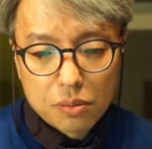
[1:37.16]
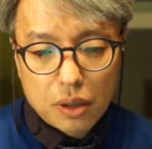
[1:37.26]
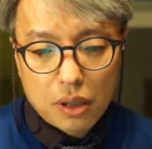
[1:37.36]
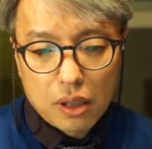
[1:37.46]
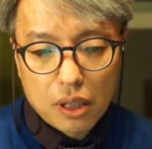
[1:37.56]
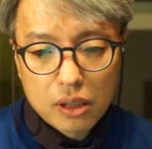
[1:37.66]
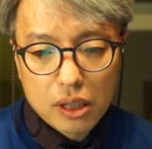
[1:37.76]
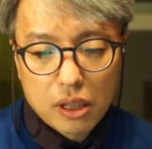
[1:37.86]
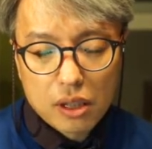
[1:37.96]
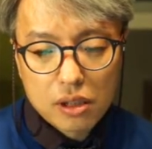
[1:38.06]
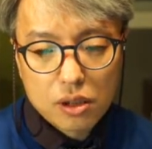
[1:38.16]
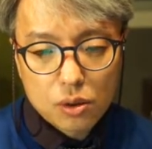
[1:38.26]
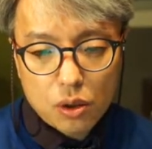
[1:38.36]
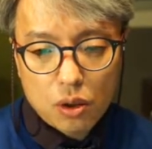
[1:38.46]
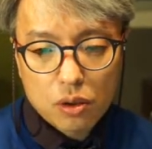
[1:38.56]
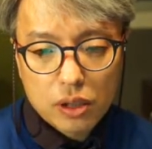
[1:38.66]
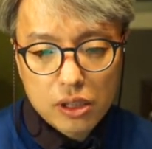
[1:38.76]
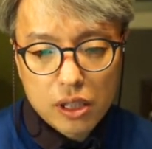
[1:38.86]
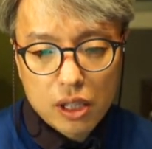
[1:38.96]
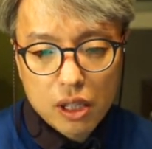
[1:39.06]
한 가지 한 가지 더
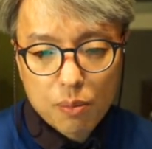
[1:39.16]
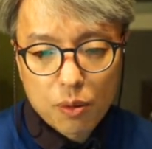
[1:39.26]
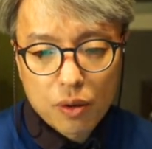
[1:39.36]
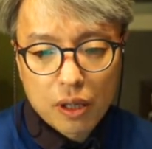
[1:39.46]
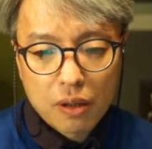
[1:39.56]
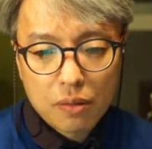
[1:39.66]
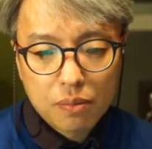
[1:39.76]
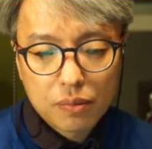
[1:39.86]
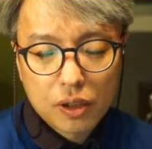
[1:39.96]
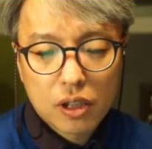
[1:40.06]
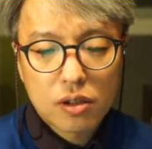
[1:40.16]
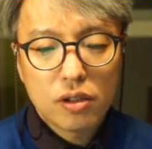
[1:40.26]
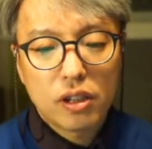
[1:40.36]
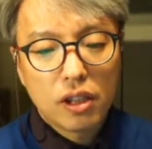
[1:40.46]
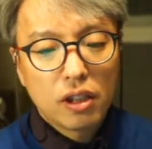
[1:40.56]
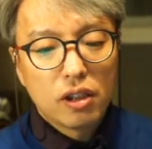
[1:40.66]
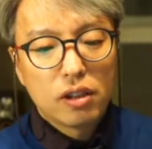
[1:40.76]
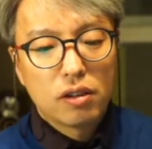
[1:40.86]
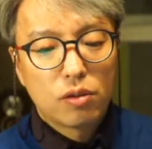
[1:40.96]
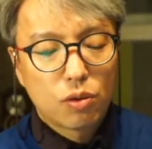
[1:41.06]
자세하게 볼까요? 그래서 이제
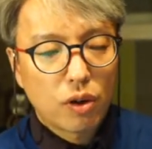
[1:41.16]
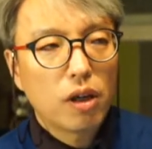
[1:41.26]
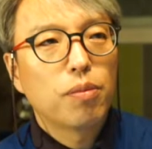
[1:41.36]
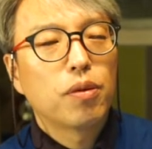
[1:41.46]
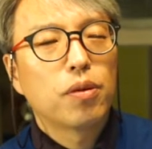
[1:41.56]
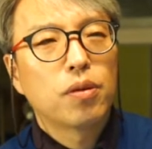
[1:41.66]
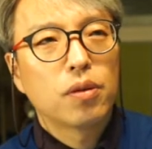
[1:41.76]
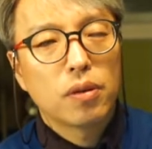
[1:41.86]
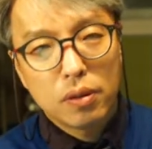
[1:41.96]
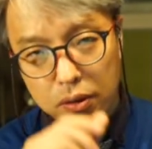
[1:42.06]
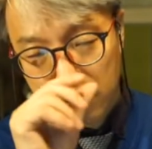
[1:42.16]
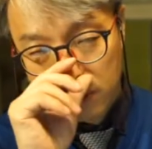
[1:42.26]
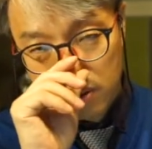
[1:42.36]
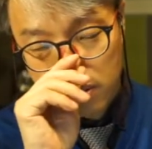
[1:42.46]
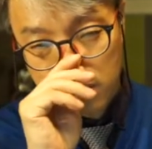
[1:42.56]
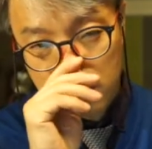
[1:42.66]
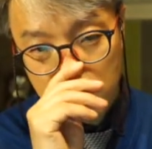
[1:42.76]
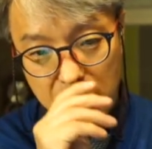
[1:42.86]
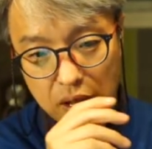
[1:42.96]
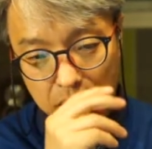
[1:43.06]
그
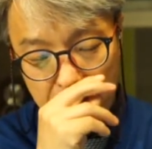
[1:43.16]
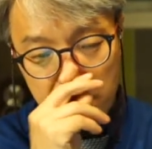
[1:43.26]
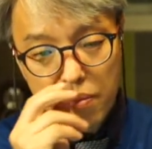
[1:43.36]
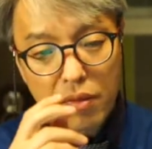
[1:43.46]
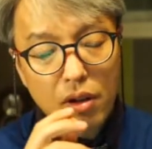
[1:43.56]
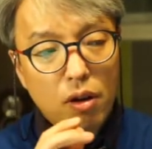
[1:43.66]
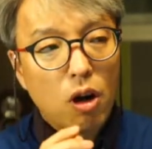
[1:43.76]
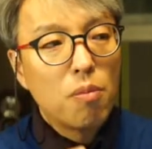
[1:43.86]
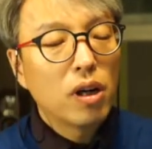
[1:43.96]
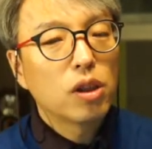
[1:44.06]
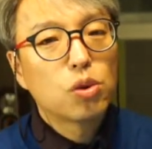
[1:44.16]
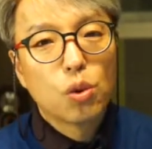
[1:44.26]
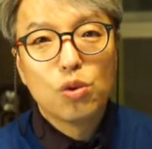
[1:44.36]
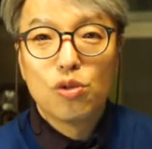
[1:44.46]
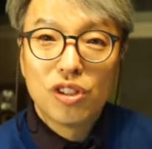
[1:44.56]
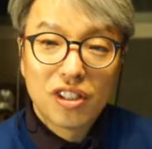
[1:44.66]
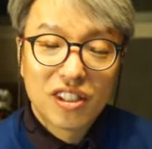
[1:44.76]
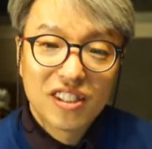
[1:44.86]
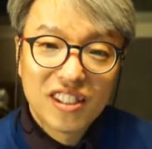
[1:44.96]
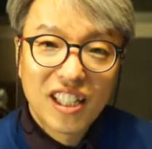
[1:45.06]
드라이버가 얼마나 좋은
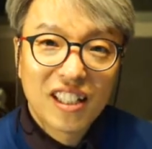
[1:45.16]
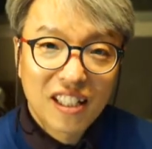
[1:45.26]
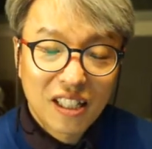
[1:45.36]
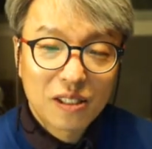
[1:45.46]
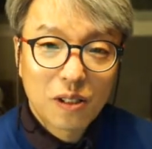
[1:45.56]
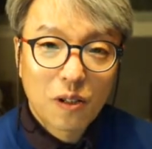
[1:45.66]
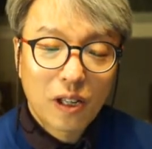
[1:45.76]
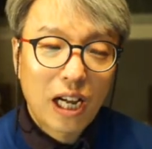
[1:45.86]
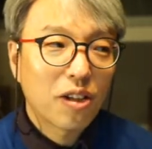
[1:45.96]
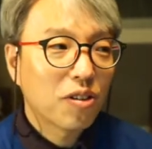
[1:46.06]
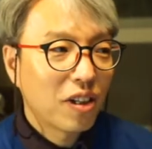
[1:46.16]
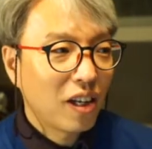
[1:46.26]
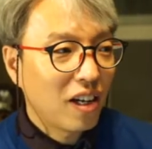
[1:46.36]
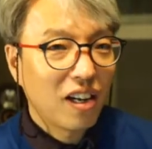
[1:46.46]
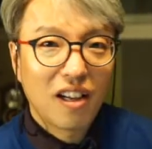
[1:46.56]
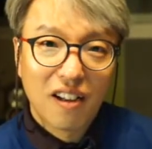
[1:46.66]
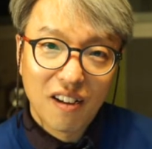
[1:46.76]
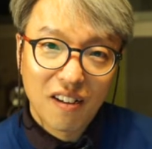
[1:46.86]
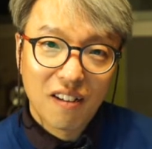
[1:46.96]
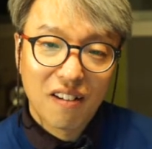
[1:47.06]
유니트를 쓰냐에 따라서 가격대가
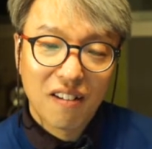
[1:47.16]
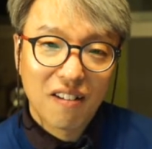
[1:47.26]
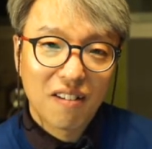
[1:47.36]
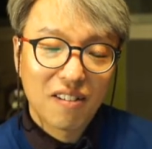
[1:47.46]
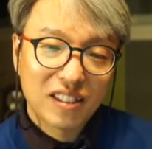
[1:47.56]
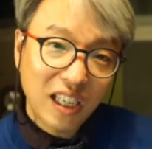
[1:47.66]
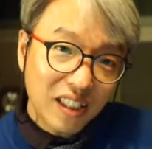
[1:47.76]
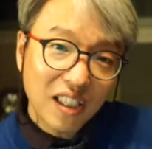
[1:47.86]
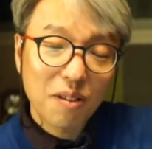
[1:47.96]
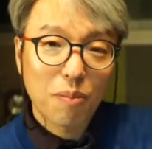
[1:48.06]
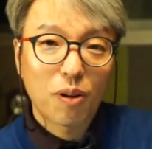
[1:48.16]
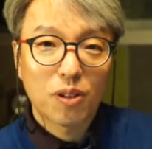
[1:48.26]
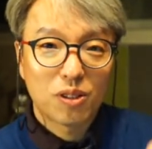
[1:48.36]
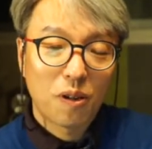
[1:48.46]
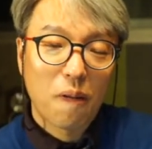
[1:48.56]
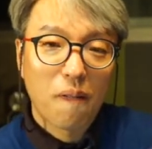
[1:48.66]
어, 상당히 벌어져요.